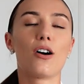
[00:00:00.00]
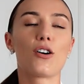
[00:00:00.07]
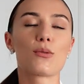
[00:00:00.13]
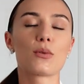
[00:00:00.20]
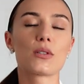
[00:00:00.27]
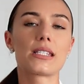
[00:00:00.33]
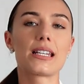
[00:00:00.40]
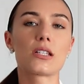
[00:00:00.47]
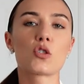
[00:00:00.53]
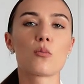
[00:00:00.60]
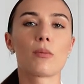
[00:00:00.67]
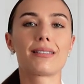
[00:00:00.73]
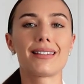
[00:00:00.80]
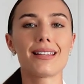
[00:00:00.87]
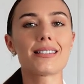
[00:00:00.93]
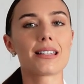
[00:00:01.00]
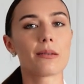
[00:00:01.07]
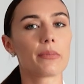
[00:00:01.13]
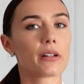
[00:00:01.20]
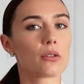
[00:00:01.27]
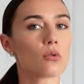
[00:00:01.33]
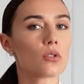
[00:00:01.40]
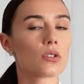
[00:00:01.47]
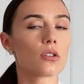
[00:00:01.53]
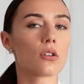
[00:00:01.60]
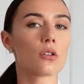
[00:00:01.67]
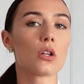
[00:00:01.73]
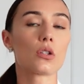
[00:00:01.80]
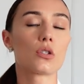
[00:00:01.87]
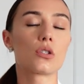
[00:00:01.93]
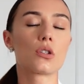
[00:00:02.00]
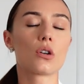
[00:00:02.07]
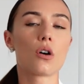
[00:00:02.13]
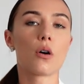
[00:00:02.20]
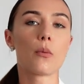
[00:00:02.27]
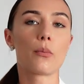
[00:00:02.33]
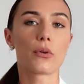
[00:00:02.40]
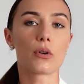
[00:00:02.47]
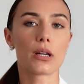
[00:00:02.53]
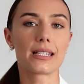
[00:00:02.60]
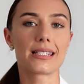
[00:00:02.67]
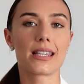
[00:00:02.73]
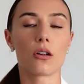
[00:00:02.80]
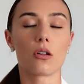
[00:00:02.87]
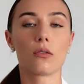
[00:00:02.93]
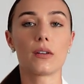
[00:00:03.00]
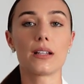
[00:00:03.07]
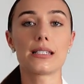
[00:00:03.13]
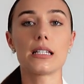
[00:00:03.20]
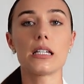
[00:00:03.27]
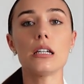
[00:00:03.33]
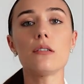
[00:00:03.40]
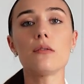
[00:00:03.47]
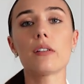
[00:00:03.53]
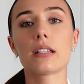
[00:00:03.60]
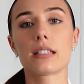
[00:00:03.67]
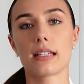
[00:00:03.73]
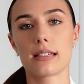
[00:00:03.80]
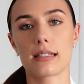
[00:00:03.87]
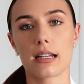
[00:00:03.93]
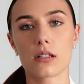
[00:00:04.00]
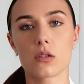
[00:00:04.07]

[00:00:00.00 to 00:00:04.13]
hormon stresu ma ten sam prekursor co progesteron, więc im więcej stresu,